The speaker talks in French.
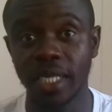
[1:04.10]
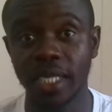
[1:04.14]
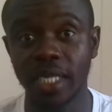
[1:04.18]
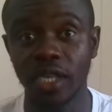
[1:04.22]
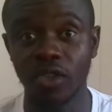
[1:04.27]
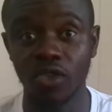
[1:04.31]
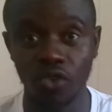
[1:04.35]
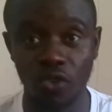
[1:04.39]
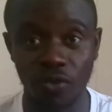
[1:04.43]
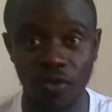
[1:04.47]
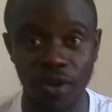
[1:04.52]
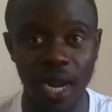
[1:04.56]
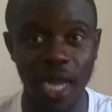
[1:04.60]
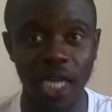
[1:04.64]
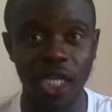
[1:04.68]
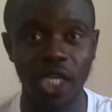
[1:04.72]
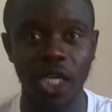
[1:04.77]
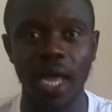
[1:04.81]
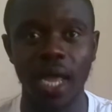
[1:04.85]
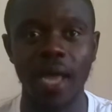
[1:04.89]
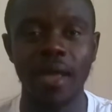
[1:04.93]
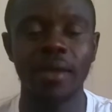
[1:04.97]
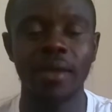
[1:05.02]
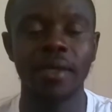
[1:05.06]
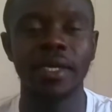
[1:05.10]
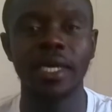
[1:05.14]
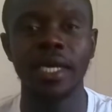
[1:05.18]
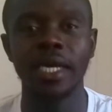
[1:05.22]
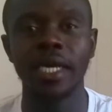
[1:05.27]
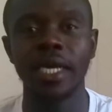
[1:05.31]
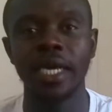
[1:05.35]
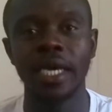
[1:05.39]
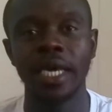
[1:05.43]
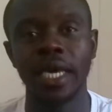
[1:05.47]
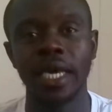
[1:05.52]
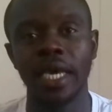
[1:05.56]
ces ouvrages-là.
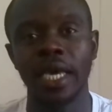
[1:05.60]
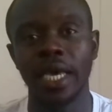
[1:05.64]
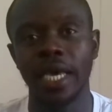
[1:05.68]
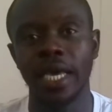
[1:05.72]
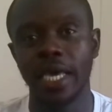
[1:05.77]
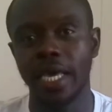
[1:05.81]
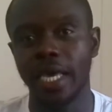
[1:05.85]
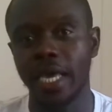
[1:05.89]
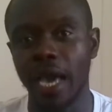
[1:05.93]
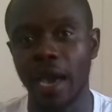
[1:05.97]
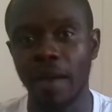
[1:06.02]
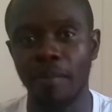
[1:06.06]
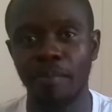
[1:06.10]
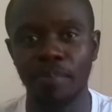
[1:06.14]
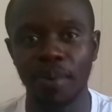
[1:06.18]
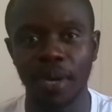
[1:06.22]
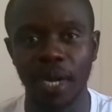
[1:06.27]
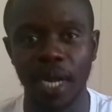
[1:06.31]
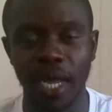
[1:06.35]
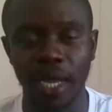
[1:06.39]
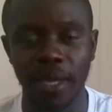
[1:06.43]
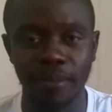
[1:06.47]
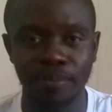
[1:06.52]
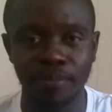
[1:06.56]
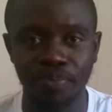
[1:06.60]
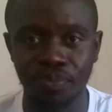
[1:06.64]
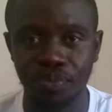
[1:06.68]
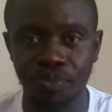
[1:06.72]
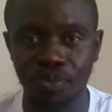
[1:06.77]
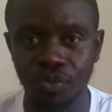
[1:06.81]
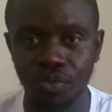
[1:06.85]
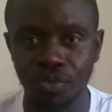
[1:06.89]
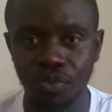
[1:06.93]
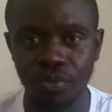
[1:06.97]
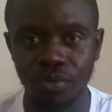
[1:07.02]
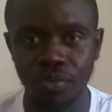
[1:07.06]
Et après,
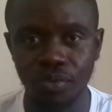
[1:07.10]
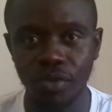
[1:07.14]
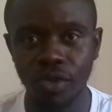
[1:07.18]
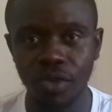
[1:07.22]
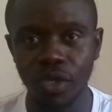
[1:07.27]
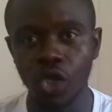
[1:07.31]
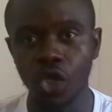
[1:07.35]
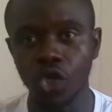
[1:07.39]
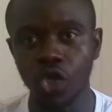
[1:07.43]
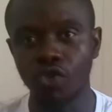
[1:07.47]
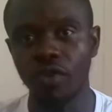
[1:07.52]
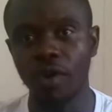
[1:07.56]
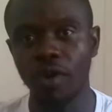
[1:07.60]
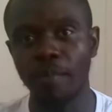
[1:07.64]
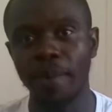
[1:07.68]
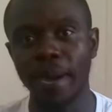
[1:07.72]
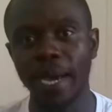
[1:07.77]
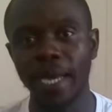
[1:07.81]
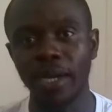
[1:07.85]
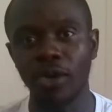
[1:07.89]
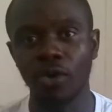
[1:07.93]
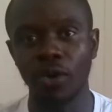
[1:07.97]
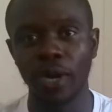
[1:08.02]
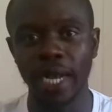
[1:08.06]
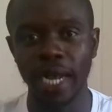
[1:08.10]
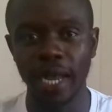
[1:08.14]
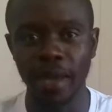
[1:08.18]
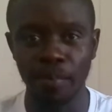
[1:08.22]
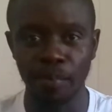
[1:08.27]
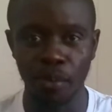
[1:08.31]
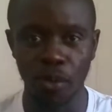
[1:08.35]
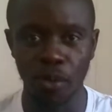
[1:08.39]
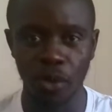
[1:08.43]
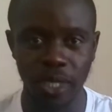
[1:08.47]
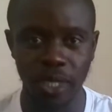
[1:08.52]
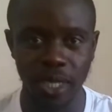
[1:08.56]
je vais parler de
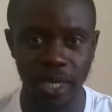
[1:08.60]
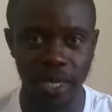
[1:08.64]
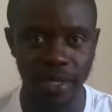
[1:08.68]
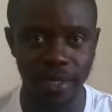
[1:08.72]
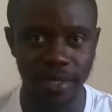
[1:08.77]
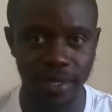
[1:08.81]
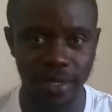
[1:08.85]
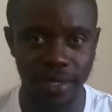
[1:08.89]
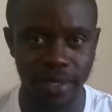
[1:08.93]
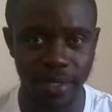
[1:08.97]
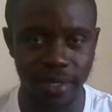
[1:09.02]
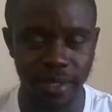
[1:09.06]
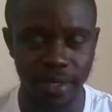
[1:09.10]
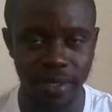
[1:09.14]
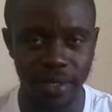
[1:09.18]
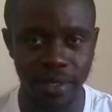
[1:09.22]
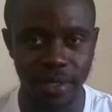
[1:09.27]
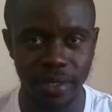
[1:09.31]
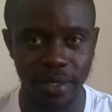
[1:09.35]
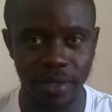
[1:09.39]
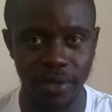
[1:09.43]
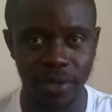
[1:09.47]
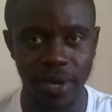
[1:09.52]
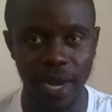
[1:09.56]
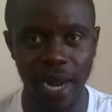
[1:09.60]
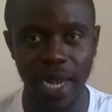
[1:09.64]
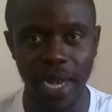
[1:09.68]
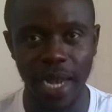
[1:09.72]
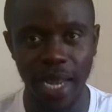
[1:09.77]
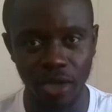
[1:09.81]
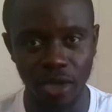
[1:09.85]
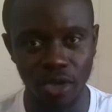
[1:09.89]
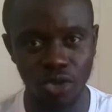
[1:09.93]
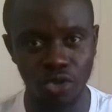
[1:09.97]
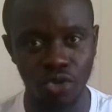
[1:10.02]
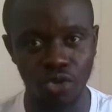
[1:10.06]
l'importance de la
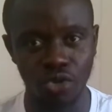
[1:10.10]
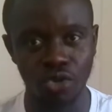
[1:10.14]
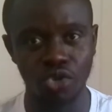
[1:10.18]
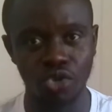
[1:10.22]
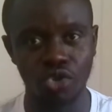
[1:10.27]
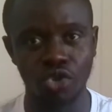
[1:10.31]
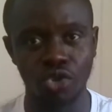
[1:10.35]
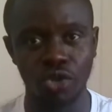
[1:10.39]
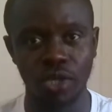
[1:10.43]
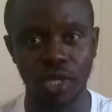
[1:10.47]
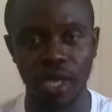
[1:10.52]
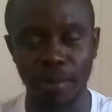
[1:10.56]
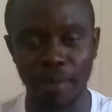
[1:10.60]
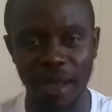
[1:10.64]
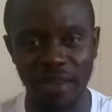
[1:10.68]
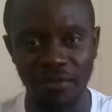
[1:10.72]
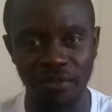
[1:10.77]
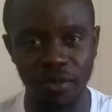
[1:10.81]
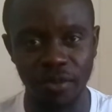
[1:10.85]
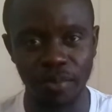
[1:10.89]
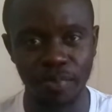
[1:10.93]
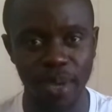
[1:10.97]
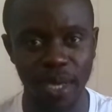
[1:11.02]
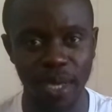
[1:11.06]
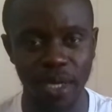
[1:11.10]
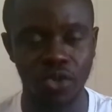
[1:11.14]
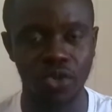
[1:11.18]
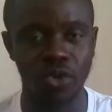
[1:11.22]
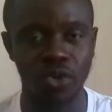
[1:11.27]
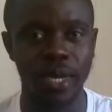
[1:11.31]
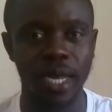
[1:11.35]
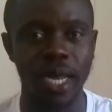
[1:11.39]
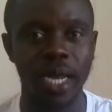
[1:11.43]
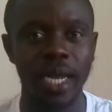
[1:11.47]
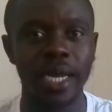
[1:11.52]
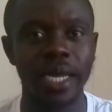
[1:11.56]
lecture dans ma vie
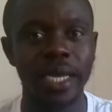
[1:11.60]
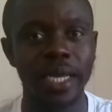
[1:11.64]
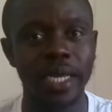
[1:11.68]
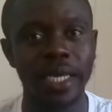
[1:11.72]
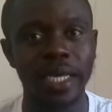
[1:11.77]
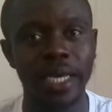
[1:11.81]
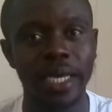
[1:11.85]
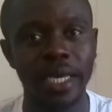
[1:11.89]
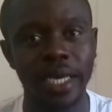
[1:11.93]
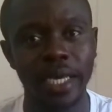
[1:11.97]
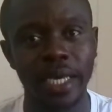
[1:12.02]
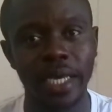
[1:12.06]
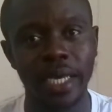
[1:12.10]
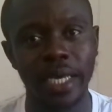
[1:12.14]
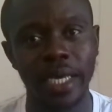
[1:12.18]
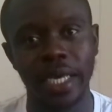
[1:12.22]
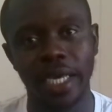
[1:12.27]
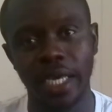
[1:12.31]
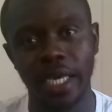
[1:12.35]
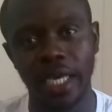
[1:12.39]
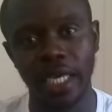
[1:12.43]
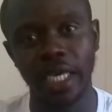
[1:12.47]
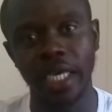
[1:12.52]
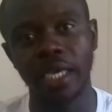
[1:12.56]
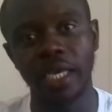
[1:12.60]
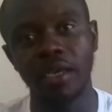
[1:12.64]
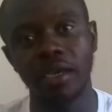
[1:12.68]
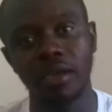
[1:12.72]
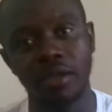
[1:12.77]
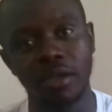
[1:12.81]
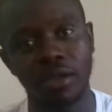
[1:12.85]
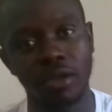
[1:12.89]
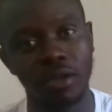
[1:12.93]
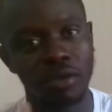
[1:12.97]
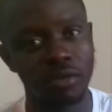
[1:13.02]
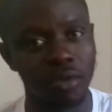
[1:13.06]
personnelle. Et
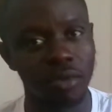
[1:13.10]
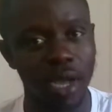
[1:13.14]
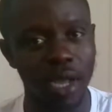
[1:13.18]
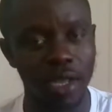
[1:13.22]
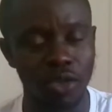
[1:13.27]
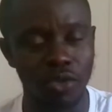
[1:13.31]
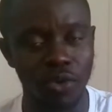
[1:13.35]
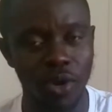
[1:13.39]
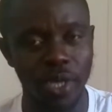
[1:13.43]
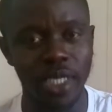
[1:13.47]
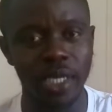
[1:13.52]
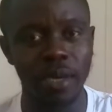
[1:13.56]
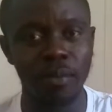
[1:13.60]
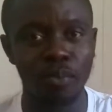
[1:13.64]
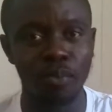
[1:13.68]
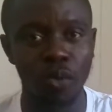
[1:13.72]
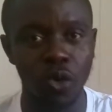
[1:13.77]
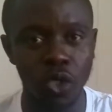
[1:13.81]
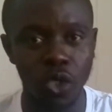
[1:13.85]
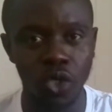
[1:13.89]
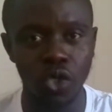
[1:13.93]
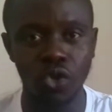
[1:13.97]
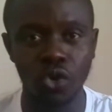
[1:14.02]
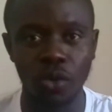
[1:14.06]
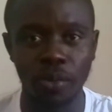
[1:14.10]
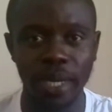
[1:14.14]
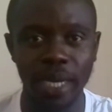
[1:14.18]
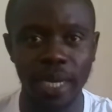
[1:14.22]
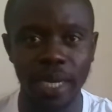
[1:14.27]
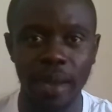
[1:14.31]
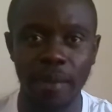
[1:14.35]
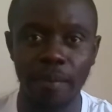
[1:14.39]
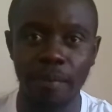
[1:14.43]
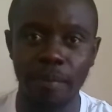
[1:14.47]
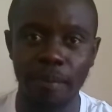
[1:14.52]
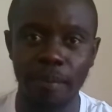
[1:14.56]
en troisième position
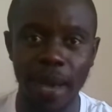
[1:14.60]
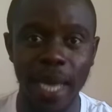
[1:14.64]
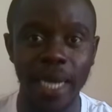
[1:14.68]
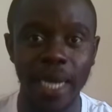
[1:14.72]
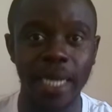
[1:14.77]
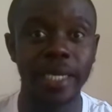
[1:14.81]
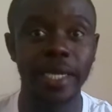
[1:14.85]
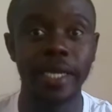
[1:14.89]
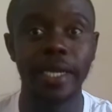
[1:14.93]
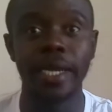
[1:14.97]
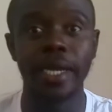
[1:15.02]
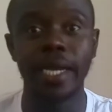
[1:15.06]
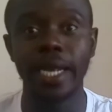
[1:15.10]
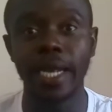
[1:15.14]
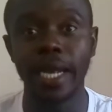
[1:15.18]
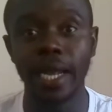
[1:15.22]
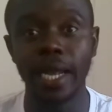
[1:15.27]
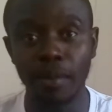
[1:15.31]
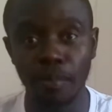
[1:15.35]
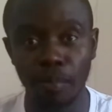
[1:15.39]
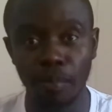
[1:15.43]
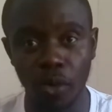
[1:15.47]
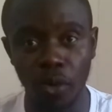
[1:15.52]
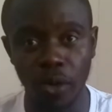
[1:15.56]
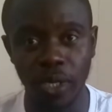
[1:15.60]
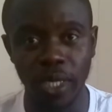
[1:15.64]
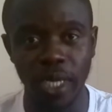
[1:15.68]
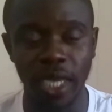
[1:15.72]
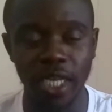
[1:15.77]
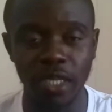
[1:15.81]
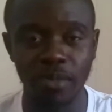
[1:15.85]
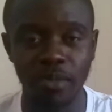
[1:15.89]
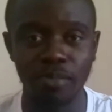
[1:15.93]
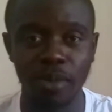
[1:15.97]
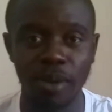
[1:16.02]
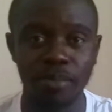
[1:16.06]
maintenant, parler de
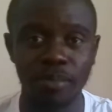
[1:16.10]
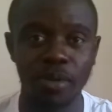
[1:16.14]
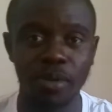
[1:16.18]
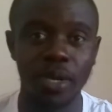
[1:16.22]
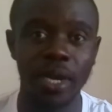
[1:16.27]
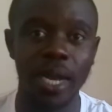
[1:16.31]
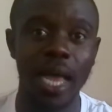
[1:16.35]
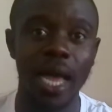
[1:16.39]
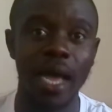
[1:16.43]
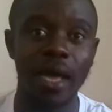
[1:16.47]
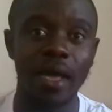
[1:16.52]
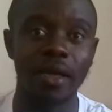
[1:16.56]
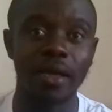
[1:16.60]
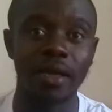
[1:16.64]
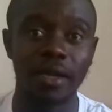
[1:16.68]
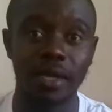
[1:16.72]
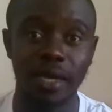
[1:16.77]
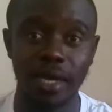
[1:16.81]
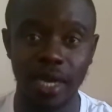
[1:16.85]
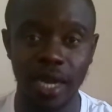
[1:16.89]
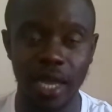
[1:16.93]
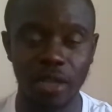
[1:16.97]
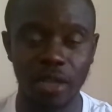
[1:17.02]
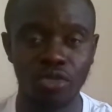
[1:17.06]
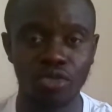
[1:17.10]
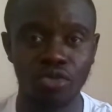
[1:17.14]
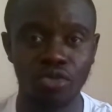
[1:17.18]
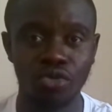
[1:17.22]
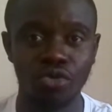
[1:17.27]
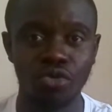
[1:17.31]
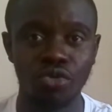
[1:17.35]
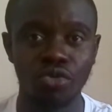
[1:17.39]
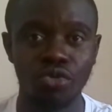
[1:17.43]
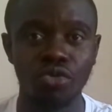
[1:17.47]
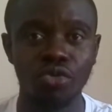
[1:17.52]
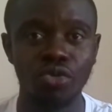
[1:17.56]
l'importance même de la
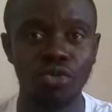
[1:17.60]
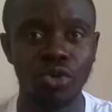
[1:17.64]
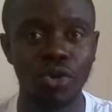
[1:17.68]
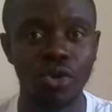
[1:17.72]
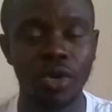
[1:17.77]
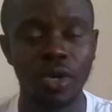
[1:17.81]
lecture